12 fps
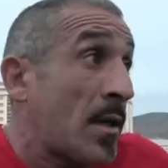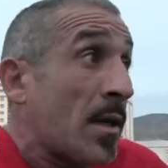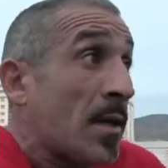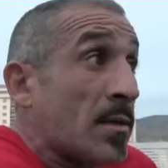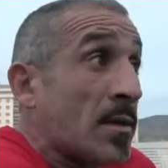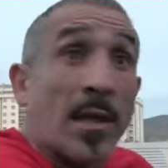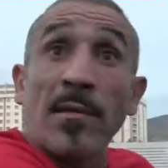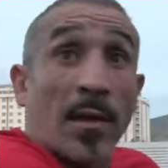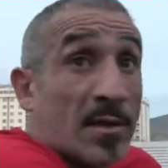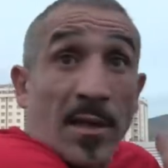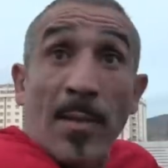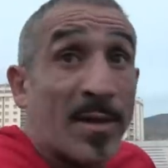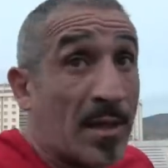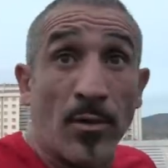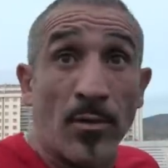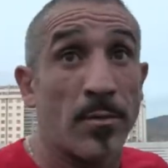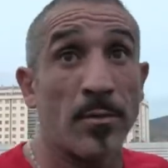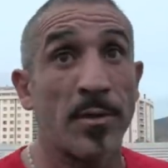si es que si ya está, si ya ha
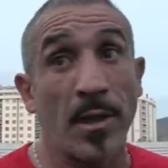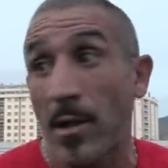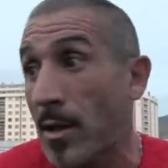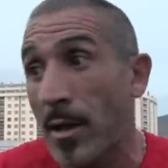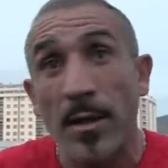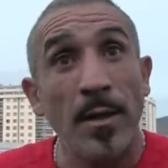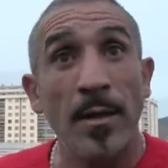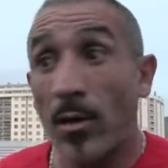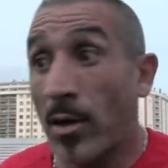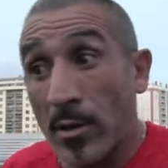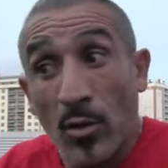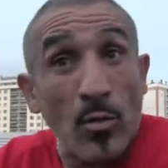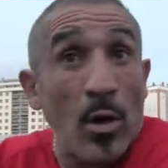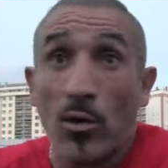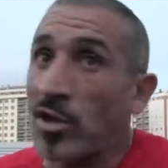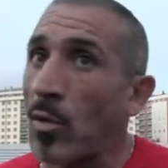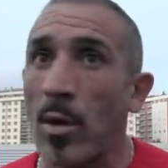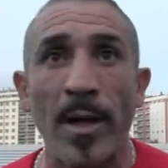pasado, si ahora, ya toca una
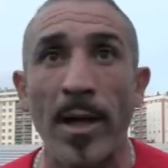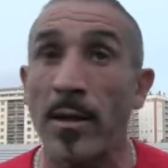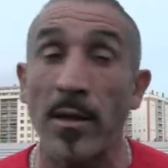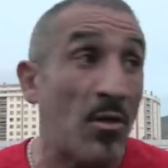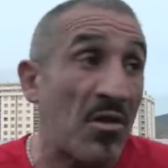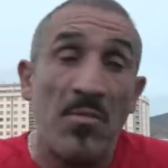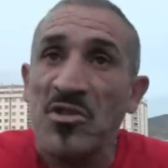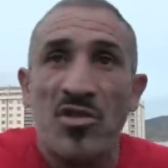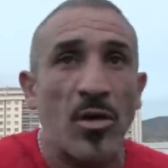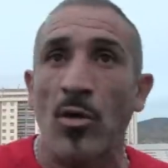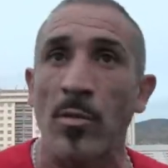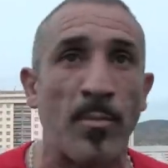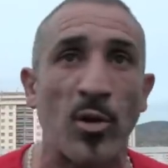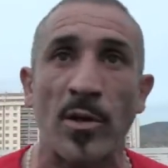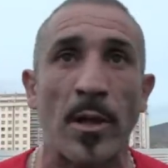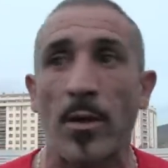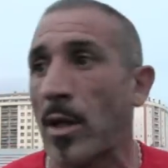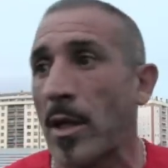cosa nueva y lo que hemos hecho ya no
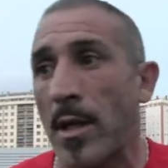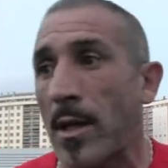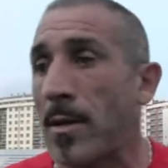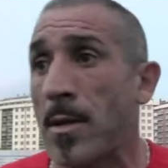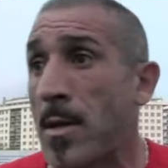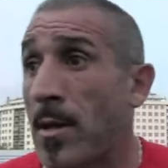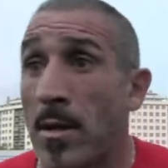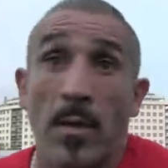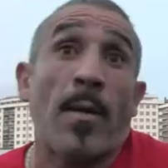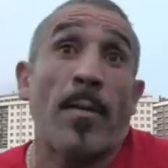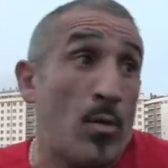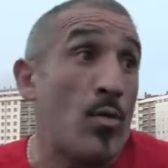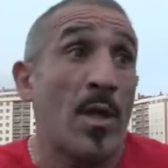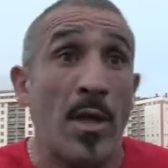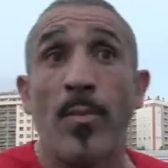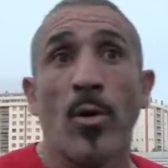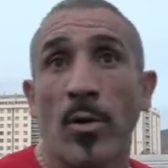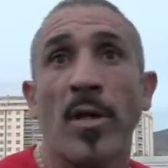importa, ahora ya va a venir un
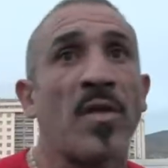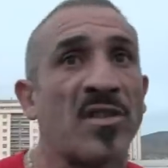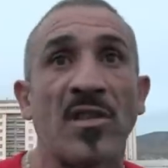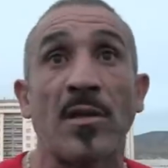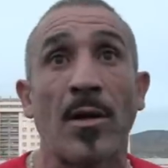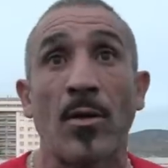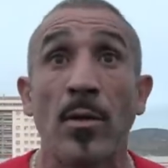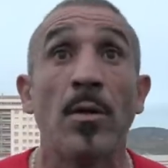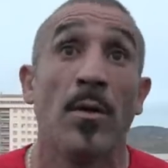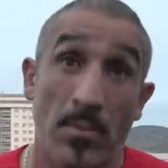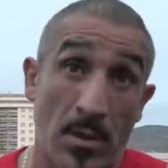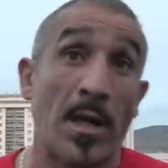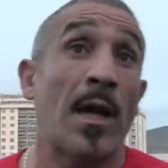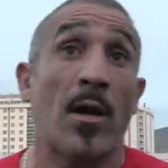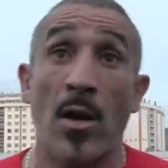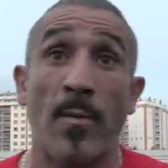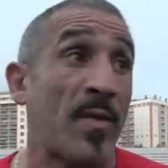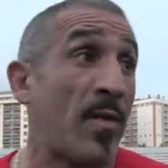equipo necesitado que le ha
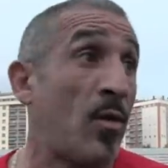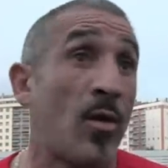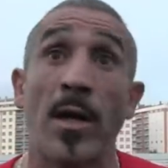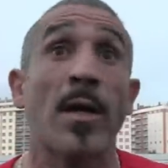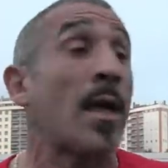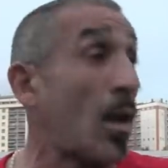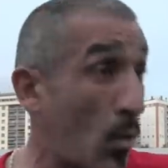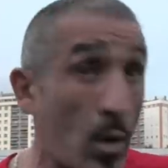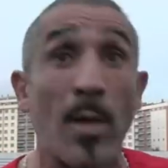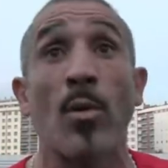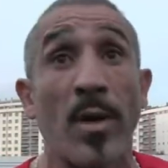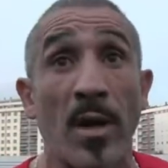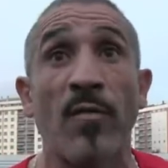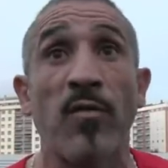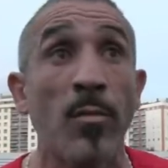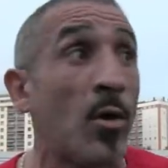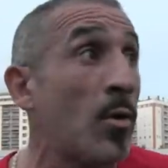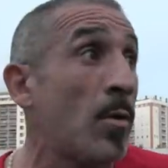ganado al Barcelona, que juega muy bien al
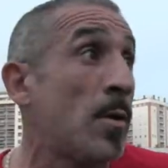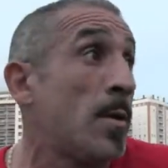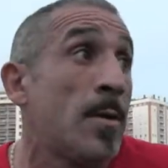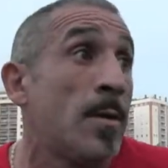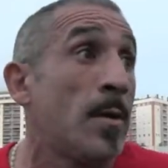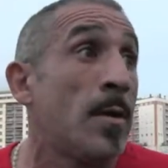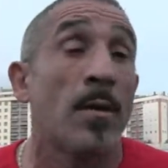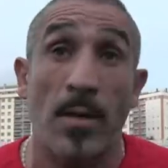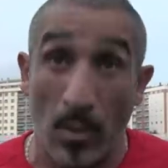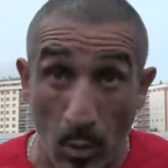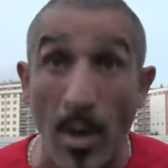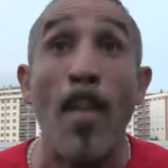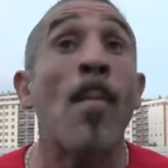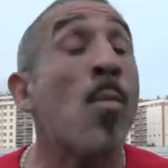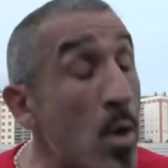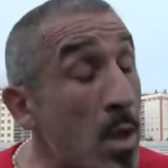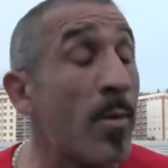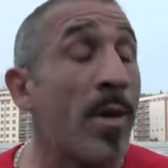fútbol, que juega
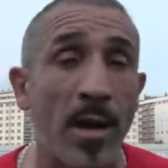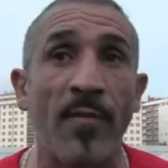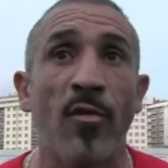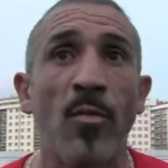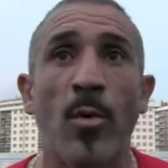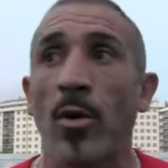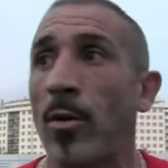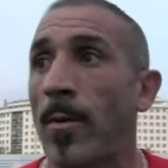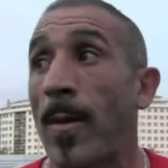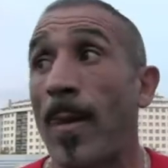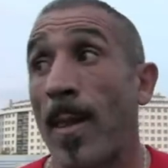muy bien al fútbol